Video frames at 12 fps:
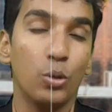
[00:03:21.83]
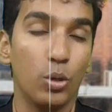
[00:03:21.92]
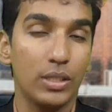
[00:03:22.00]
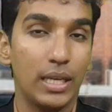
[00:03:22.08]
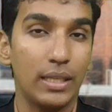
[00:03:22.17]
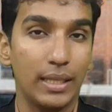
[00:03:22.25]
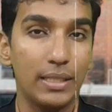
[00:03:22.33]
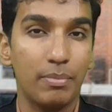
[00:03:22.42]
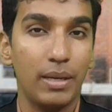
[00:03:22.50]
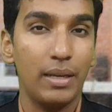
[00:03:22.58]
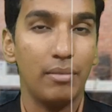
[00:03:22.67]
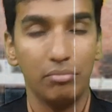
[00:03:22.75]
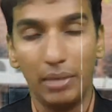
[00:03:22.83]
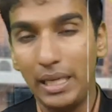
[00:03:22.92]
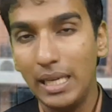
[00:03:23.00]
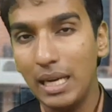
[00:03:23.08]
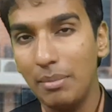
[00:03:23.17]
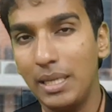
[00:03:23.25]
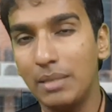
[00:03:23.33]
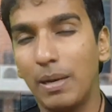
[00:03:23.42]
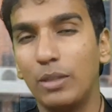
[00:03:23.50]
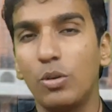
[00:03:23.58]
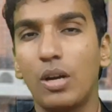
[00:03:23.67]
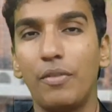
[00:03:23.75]
2010 में मीडिया ने भी इस
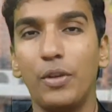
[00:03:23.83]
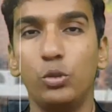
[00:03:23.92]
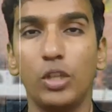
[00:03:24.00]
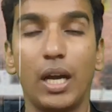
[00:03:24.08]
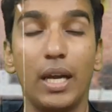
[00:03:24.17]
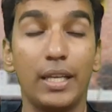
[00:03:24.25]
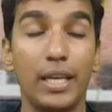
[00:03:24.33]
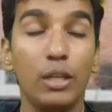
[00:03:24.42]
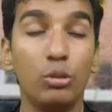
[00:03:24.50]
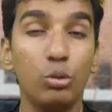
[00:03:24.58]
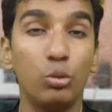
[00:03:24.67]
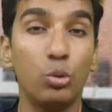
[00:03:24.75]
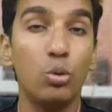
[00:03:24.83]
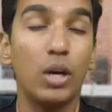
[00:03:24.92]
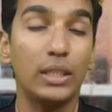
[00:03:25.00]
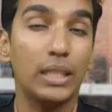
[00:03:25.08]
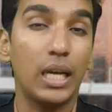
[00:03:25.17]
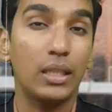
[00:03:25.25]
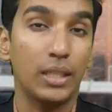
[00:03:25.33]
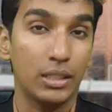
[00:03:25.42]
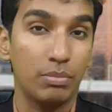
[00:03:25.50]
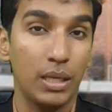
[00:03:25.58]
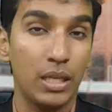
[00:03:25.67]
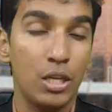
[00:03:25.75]
बात को काफी उजागर किया तो
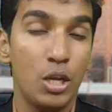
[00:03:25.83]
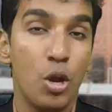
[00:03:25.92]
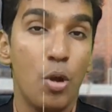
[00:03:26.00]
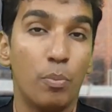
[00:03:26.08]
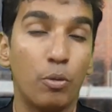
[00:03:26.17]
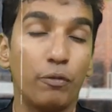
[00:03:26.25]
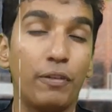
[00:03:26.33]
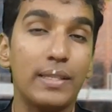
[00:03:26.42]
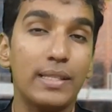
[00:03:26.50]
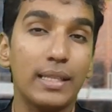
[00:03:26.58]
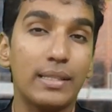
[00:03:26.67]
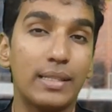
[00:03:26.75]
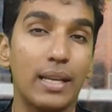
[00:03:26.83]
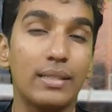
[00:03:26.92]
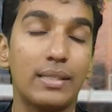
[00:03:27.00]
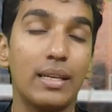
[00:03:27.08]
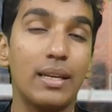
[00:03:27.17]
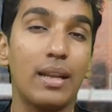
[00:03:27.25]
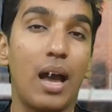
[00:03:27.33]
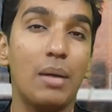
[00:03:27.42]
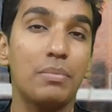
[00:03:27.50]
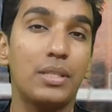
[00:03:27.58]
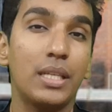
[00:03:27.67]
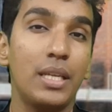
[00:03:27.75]
2010 में प्रोफेसर सिरस के
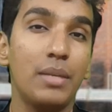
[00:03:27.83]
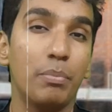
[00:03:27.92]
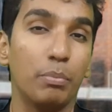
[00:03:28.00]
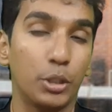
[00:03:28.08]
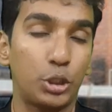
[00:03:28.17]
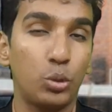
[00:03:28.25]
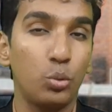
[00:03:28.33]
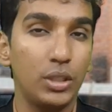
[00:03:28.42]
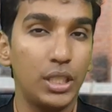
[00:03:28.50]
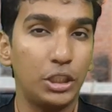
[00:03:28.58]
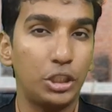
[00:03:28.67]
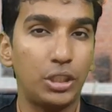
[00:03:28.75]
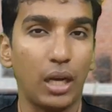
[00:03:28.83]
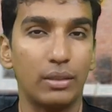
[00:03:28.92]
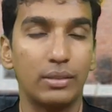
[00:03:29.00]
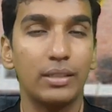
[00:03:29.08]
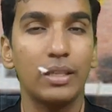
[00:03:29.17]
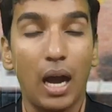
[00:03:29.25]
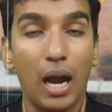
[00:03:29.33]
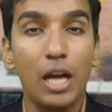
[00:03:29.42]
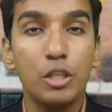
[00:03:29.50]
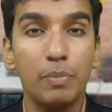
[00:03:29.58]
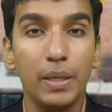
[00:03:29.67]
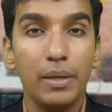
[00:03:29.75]
नाम से मशहूर ये शख्स
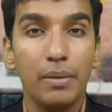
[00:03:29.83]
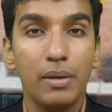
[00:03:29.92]
आज भी